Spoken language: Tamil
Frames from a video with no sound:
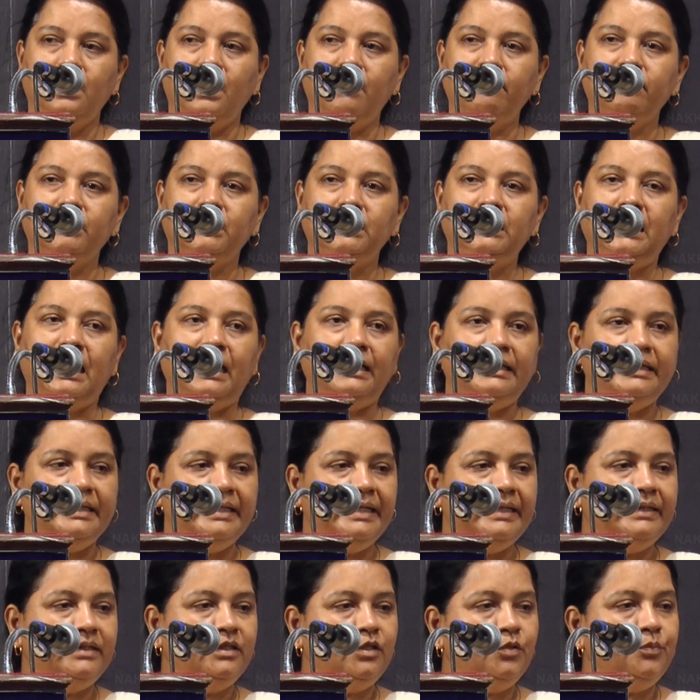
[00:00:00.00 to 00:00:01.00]
அவர்கள்
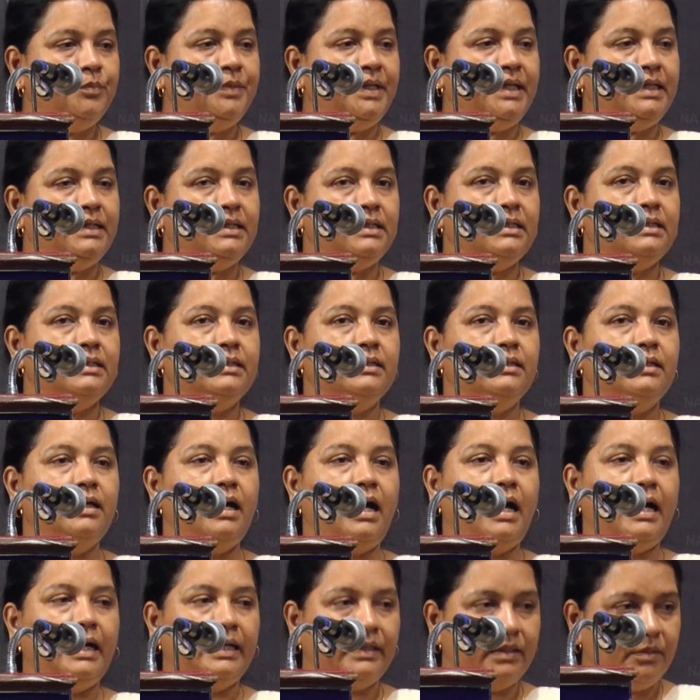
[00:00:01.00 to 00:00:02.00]
அழியட்டும் என்று
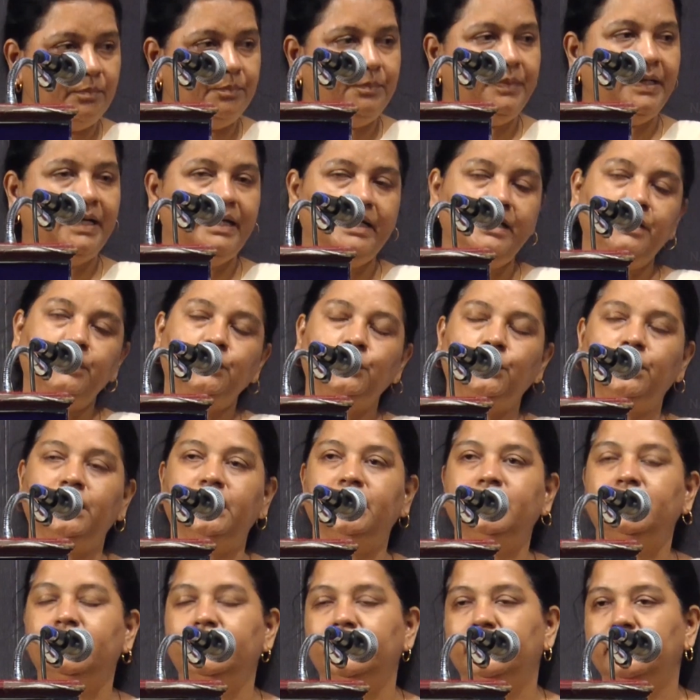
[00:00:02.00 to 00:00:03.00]
அறம்பாடி
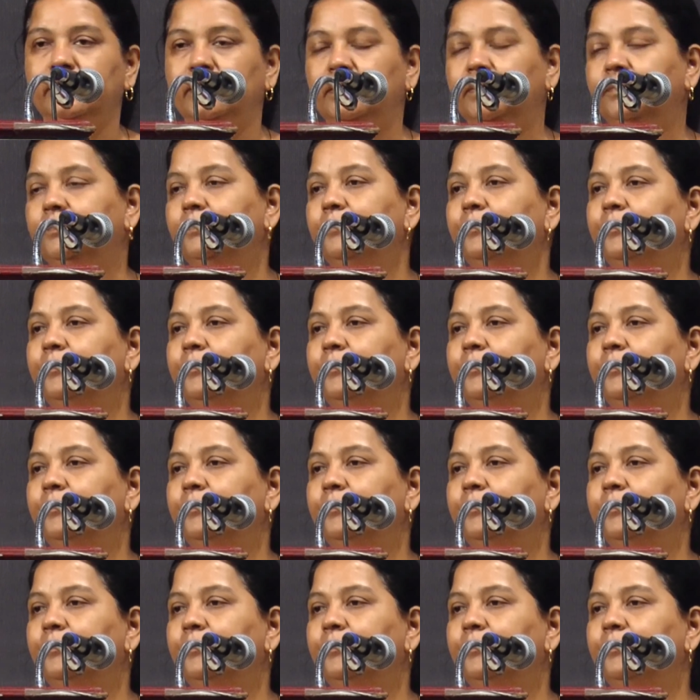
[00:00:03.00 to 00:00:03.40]
தொடங்குகிறேன்